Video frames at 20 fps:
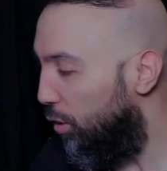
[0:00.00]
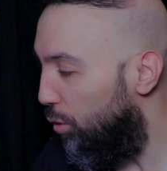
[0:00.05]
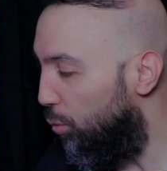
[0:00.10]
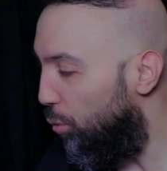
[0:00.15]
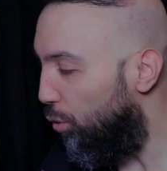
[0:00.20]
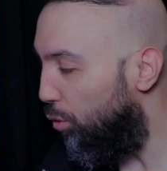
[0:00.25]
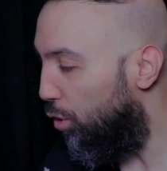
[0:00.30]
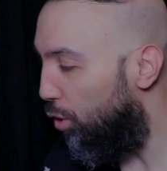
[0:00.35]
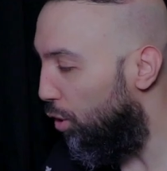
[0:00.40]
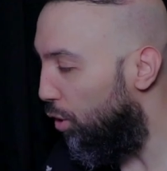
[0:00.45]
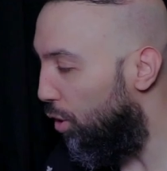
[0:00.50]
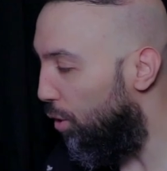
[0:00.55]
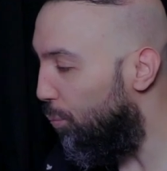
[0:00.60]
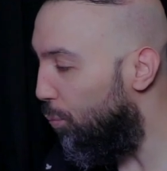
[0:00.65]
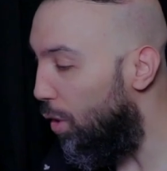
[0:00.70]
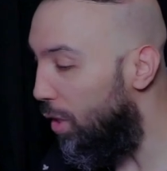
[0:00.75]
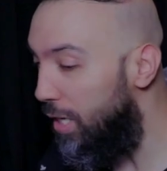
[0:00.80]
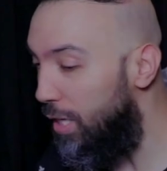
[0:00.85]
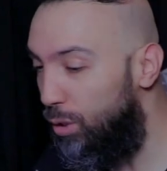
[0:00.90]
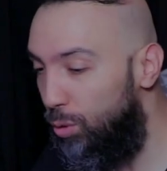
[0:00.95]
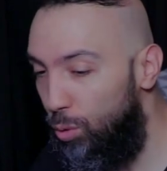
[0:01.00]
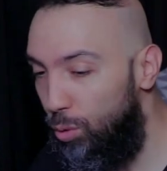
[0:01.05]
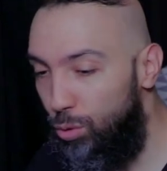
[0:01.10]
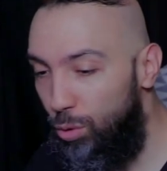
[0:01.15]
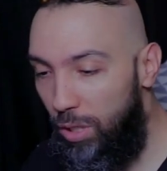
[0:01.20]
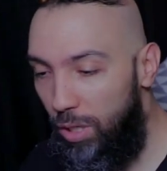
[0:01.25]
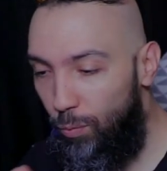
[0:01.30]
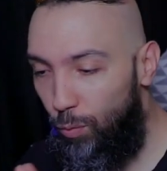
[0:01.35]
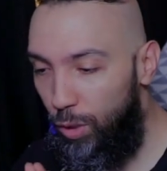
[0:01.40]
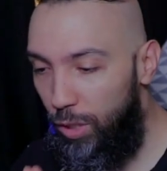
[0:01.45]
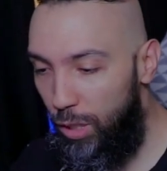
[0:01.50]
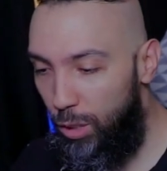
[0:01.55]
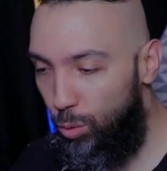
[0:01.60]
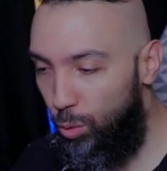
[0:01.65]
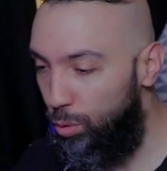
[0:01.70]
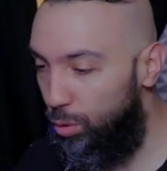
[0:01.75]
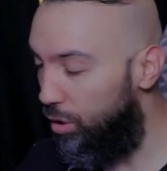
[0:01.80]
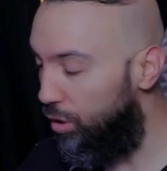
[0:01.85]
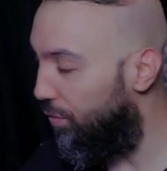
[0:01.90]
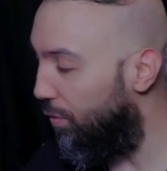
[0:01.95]
Donc, euh, moi, les sauces, au niveau des
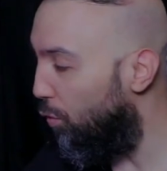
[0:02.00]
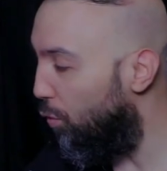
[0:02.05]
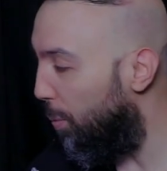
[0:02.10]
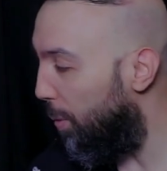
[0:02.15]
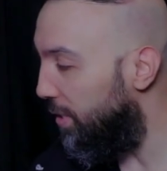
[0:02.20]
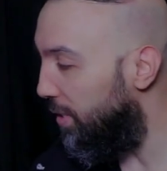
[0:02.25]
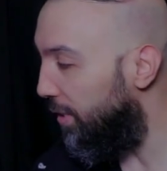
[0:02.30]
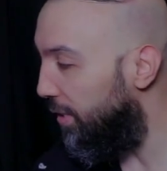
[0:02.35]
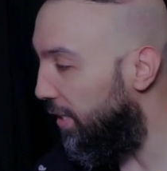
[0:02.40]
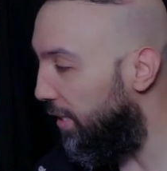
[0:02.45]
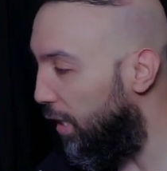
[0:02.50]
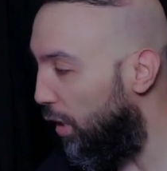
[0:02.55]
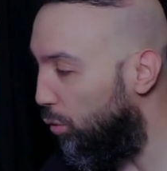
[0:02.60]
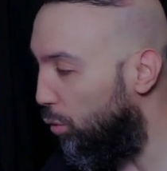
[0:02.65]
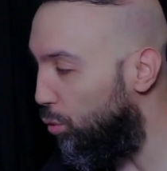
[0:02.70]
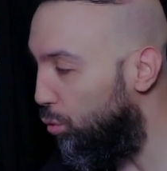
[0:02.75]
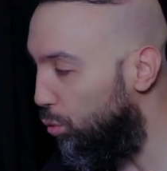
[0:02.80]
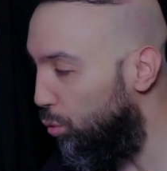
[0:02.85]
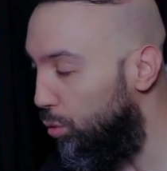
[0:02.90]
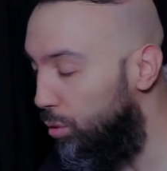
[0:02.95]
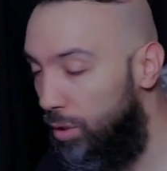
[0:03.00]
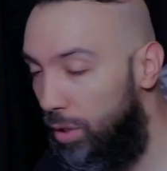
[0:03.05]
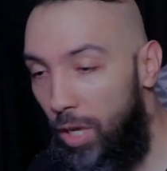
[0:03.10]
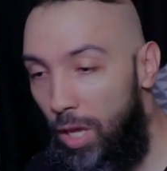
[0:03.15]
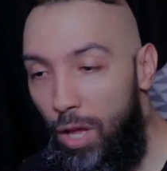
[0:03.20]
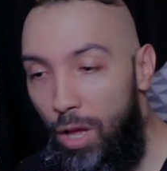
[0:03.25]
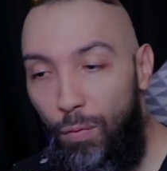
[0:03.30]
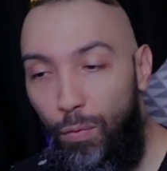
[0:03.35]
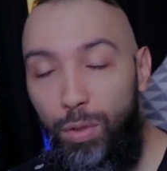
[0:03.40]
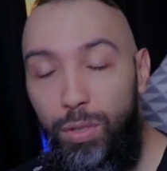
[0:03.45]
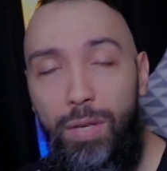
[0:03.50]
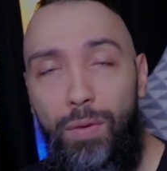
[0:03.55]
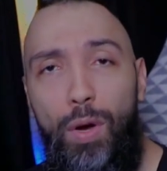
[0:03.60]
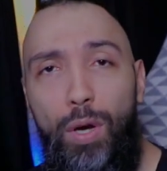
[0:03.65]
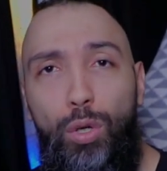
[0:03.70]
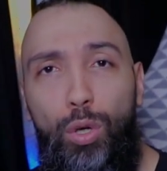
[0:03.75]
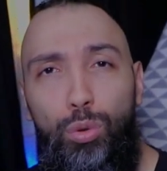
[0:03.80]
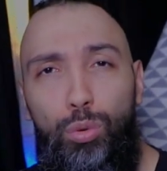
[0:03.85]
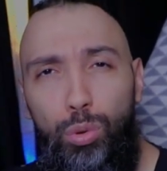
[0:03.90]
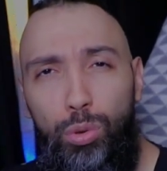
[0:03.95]
sauces, je vais vous présenter quelques sauces. Il faut
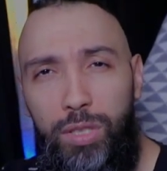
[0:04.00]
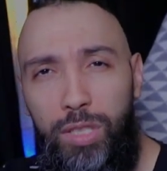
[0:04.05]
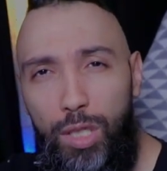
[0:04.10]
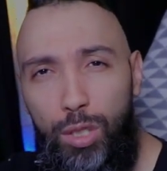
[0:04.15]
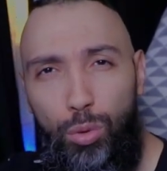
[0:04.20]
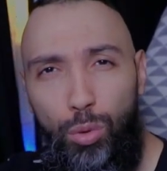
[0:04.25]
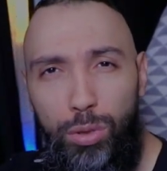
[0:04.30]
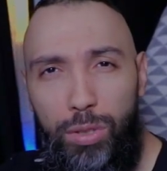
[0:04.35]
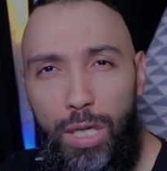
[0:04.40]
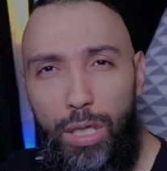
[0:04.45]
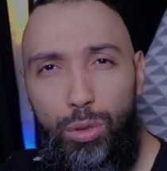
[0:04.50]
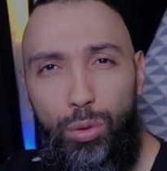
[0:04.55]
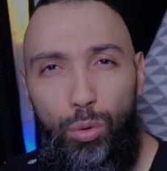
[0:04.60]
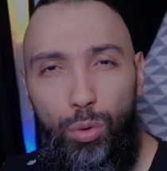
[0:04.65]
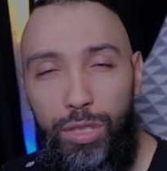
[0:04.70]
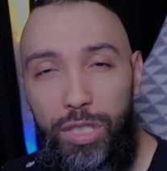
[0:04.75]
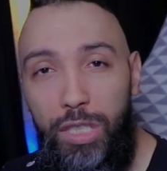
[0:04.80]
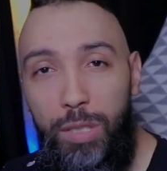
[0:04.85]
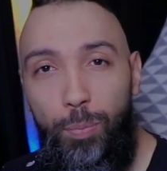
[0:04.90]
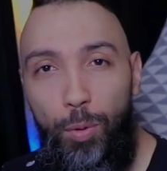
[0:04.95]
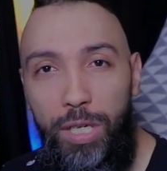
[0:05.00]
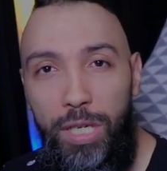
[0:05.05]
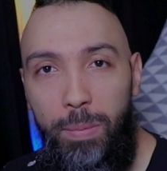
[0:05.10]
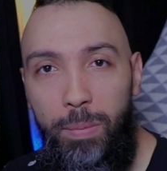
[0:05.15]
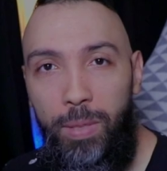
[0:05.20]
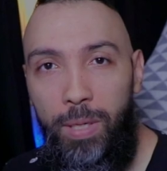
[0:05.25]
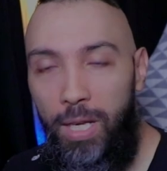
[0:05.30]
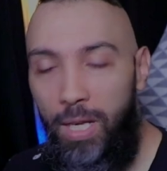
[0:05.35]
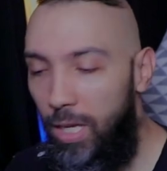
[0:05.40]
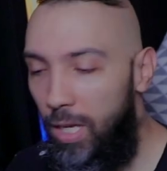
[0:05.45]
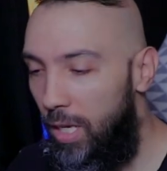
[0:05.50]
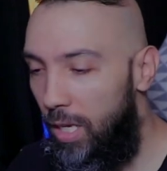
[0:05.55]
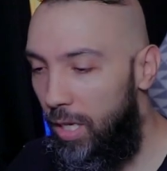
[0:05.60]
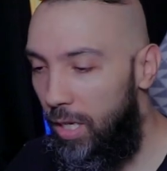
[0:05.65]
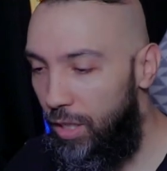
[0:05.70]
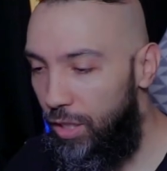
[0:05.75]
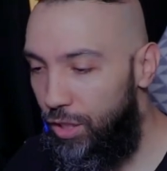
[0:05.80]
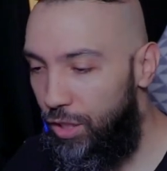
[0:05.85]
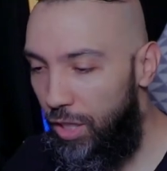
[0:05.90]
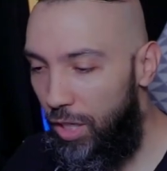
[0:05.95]
savoir que toutes ces sauces, sont disponibles
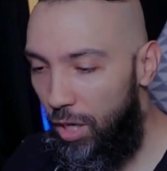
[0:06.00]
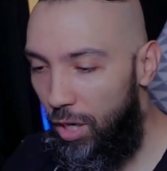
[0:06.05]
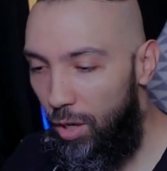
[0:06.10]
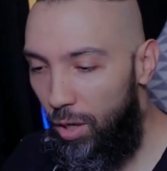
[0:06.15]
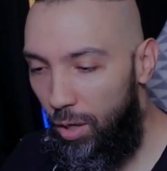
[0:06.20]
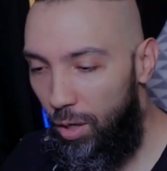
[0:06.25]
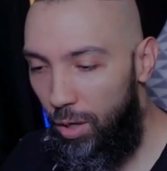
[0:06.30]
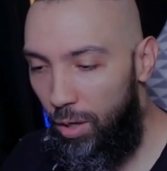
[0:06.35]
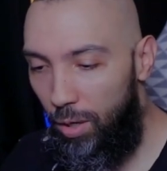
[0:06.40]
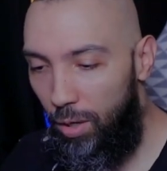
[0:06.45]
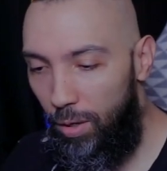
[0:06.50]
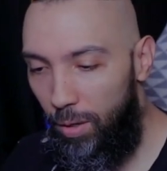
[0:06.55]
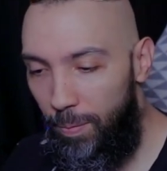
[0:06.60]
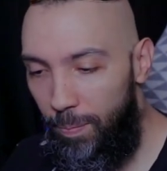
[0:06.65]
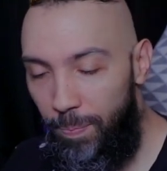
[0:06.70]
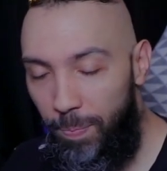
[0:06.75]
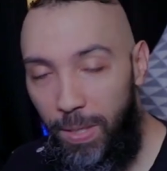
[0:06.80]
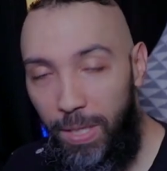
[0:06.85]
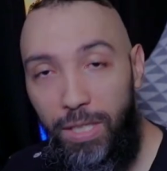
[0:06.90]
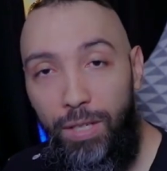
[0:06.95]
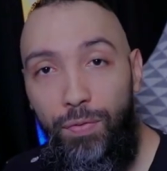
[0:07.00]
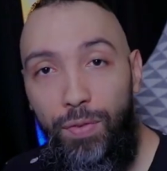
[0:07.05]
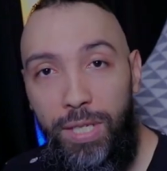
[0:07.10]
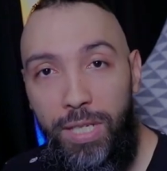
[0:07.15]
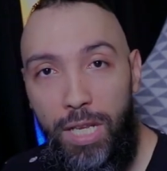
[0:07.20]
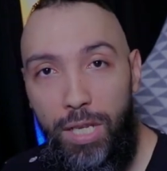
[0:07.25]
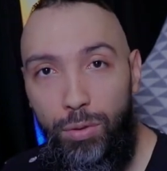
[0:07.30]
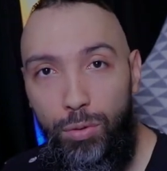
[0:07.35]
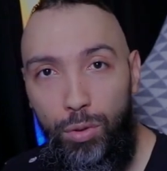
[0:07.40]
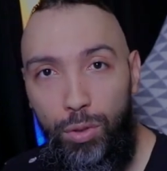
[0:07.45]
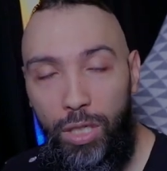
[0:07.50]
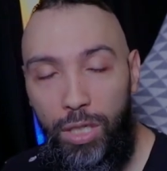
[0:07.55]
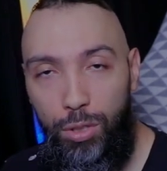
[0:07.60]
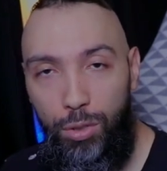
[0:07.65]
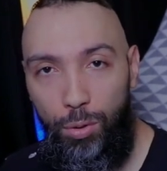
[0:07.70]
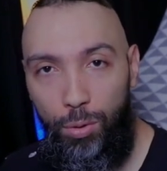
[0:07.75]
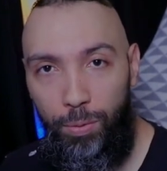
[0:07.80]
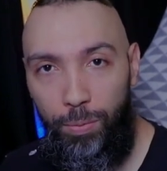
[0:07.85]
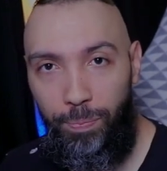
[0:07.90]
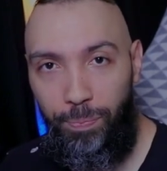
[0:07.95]
chez, euh, chez Fitness
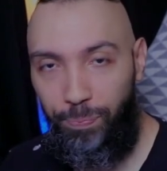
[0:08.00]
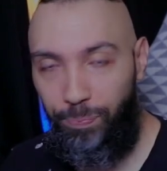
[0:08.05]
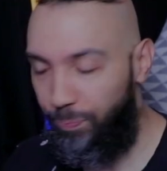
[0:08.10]
Nutrition.